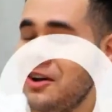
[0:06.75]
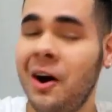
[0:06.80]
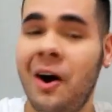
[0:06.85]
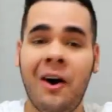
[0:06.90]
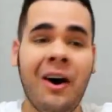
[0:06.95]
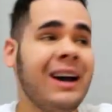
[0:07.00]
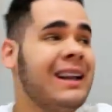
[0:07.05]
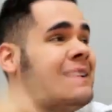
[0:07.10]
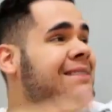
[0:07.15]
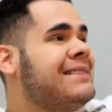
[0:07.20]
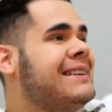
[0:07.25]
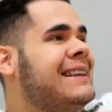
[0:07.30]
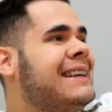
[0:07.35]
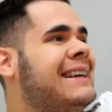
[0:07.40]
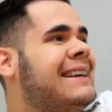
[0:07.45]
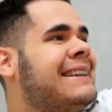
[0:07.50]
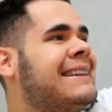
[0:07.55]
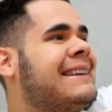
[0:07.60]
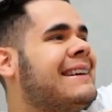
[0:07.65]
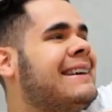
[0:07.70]
Roda a
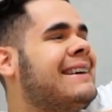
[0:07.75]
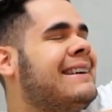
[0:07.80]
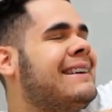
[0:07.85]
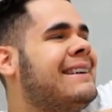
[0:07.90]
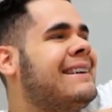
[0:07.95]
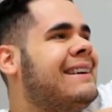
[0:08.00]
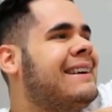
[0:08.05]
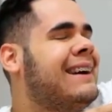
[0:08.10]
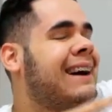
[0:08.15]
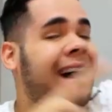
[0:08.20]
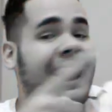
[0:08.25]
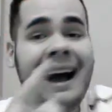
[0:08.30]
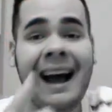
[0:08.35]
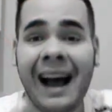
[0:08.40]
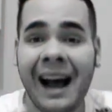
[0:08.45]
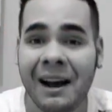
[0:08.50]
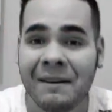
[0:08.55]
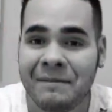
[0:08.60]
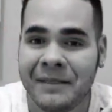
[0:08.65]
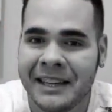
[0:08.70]
vinheta!
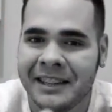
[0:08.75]
Ah,